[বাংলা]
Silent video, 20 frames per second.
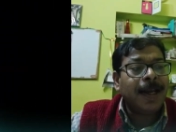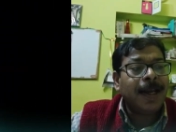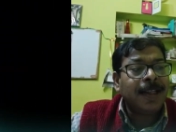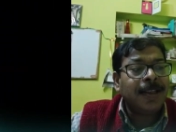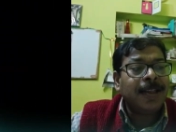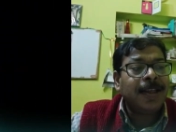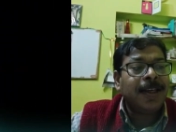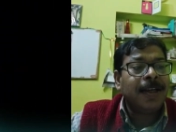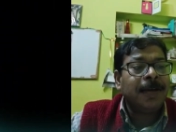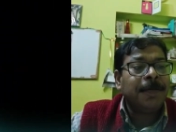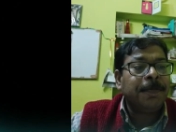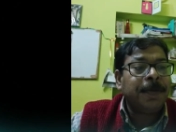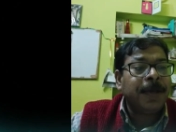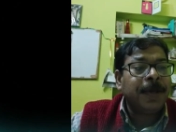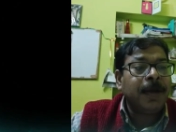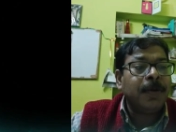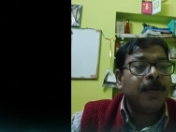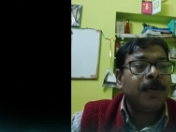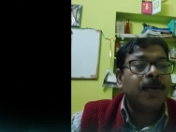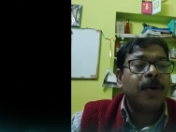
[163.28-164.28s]
এনিথিং
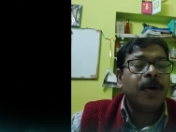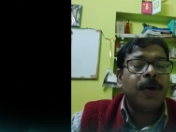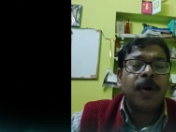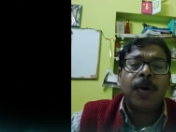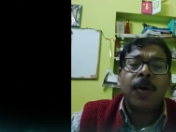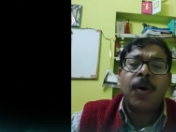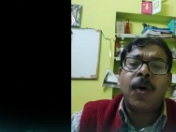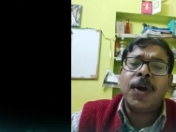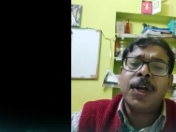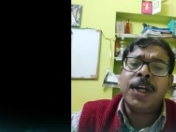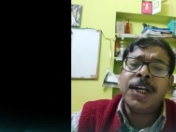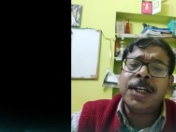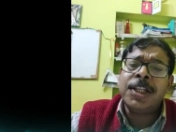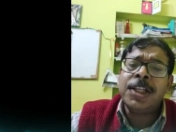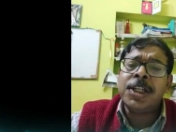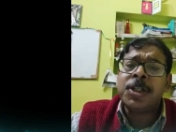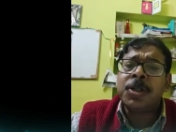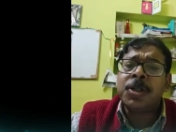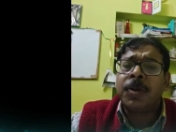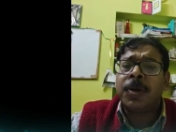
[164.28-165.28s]
ফিউ
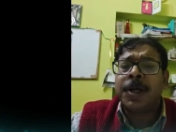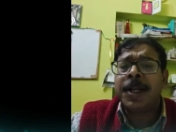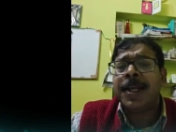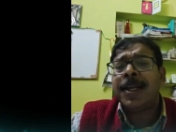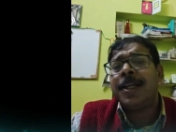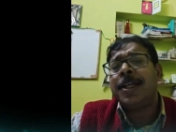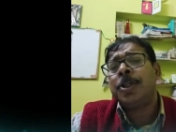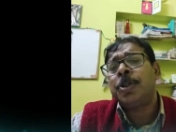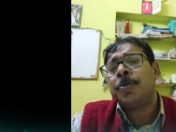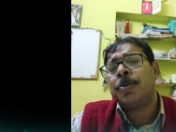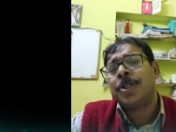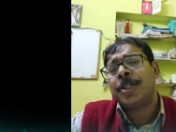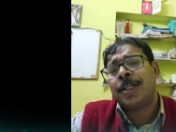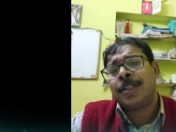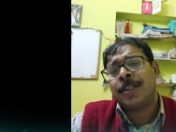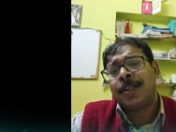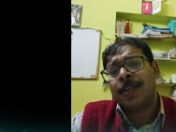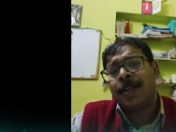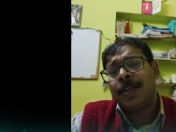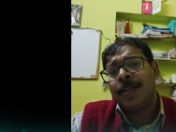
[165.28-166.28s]
অনির্দিষ্ট অনেক কিছু
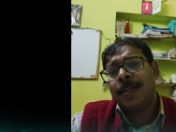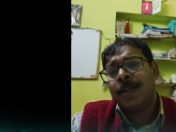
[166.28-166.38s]
বোঝাতে